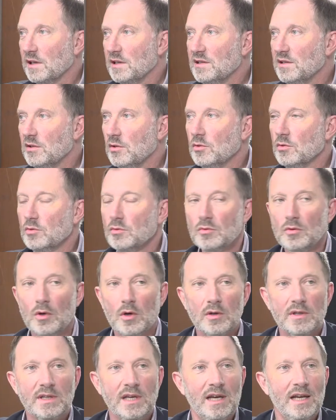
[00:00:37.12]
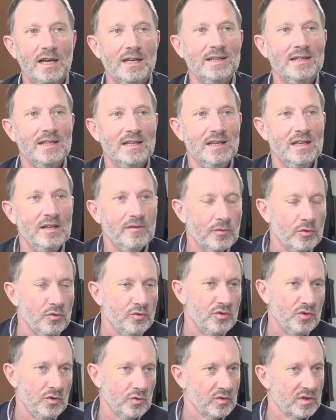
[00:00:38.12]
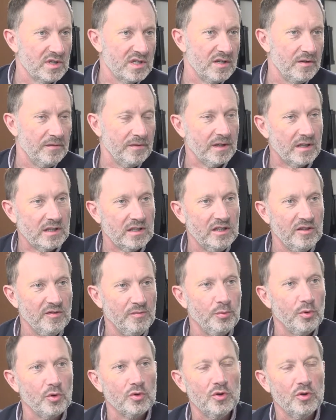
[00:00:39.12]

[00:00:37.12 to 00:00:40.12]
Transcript: question, euh, quelle a été l'évolution des effectifs pour